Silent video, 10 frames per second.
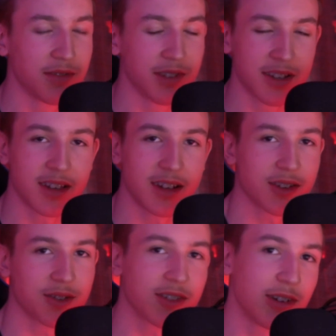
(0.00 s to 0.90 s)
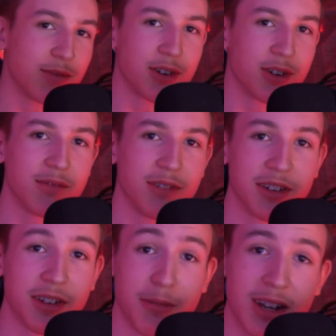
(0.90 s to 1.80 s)
gesagt, auch sehr freuen, wenn ihr
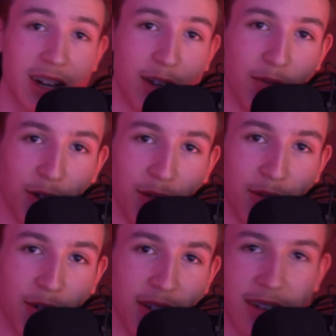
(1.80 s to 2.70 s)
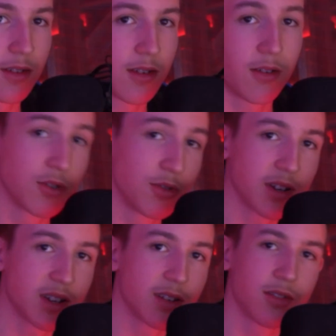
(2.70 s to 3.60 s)
da mal reinfolgen würdet. Und um
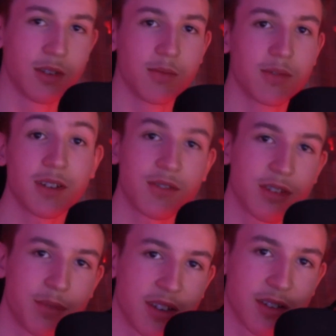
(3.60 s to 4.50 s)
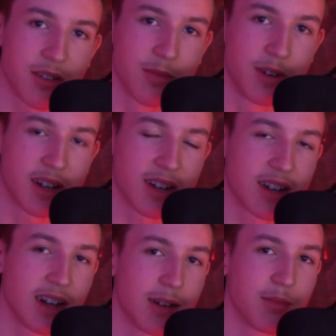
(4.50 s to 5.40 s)
meine Streams etwas besser zu
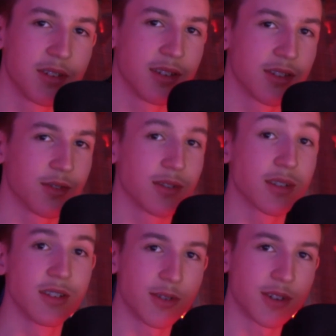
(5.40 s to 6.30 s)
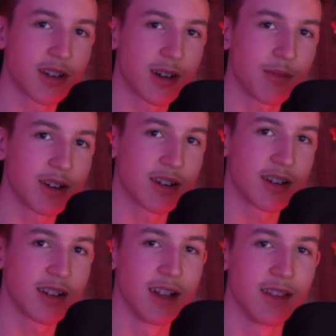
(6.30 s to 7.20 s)
machen, habe ich jetzt auch eine neue Kamera,
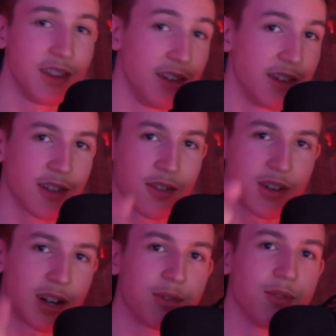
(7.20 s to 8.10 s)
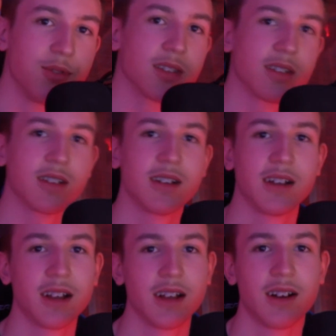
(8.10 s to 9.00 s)
die ich jetzt auch gerade benutze.
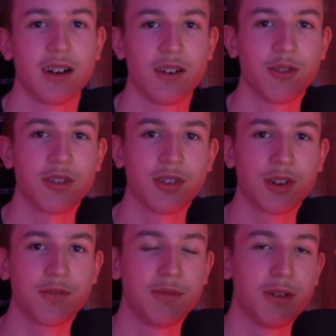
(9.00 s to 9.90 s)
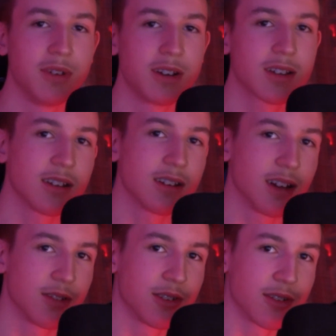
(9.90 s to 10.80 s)
Und ich hoffe, man merkt einen
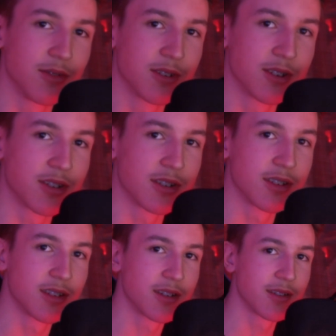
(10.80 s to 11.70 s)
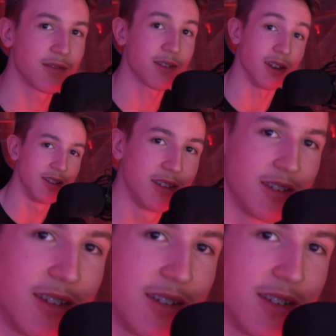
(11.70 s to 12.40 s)
eindeutigen Unterschied. Wenn nicht,